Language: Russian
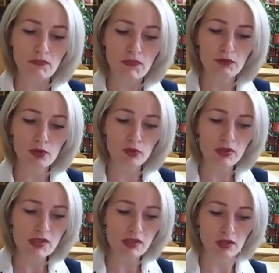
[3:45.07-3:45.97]

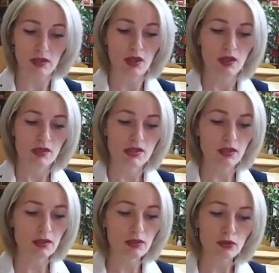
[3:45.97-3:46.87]
Выгодский
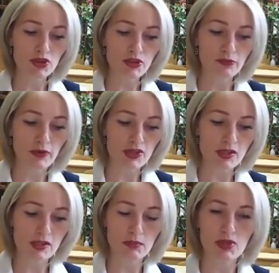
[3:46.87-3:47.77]
делает очень
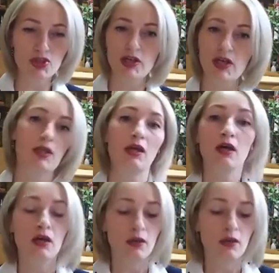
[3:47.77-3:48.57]
важное замечание.